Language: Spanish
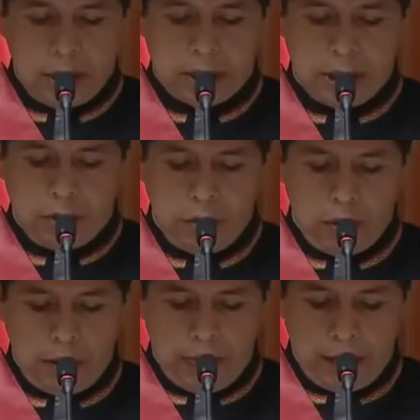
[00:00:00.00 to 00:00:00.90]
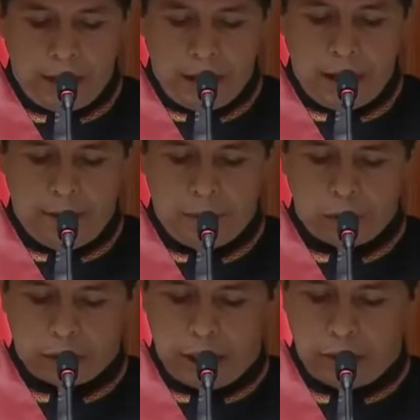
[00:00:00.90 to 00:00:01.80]
según
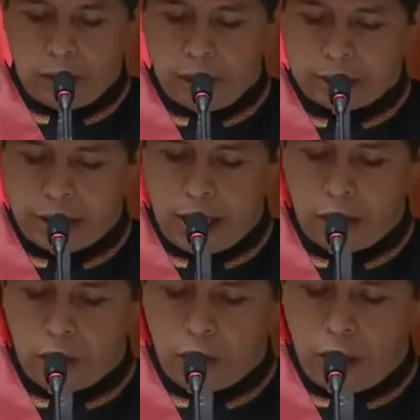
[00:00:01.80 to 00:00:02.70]
aportando al Estado